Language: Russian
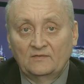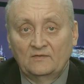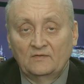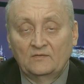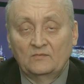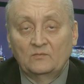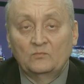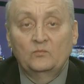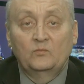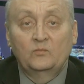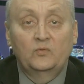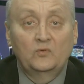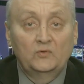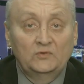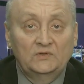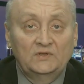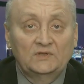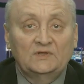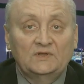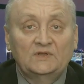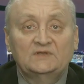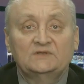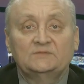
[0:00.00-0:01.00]

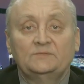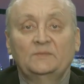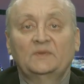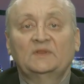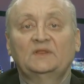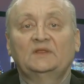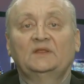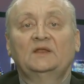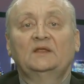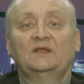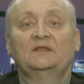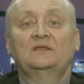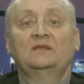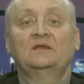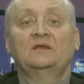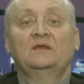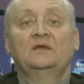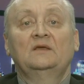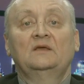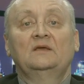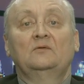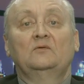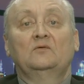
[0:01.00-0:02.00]
Будет ли смотреть
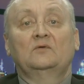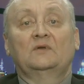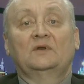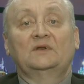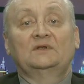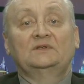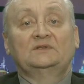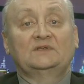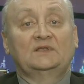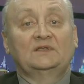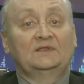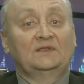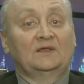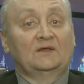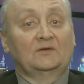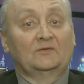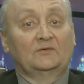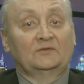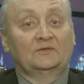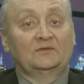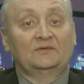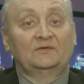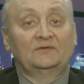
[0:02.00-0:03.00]
украинский
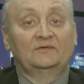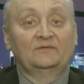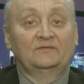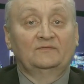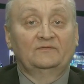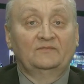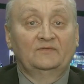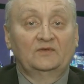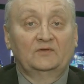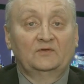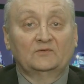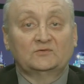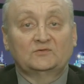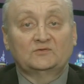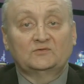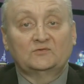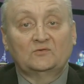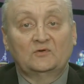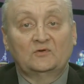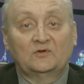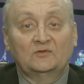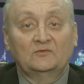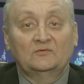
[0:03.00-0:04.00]
народ в ее
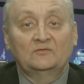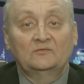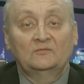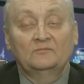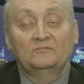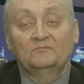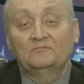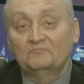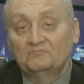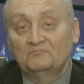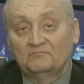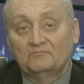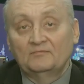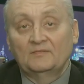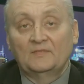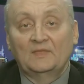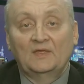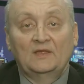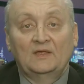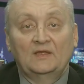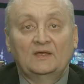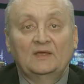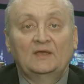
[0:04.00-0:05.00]
сторону,
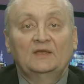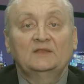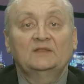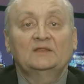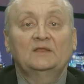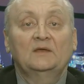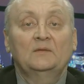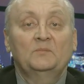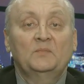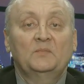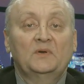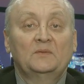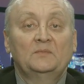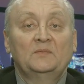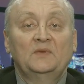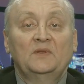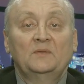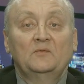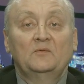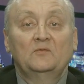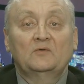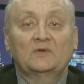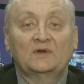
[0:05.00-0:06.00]
это
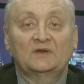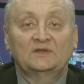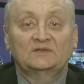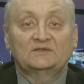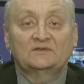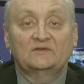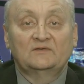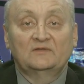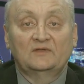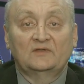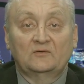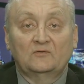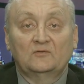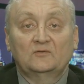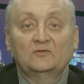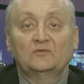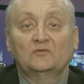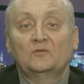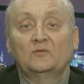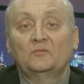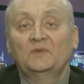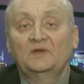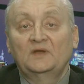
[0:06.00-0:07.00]
проблема украинского народа,
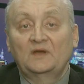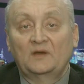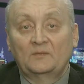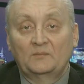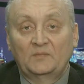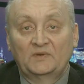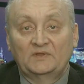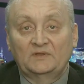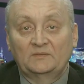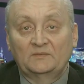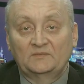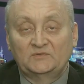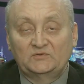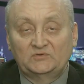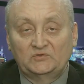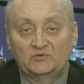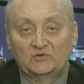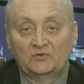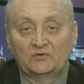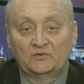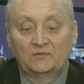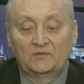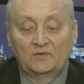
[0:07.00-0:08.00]
но мы об этом
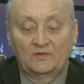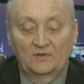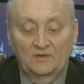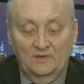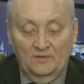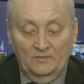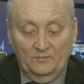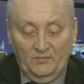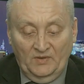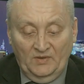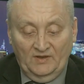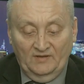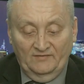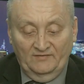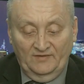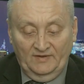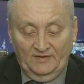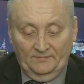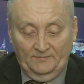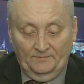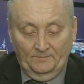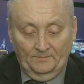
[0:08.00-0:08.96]
еще поговорим.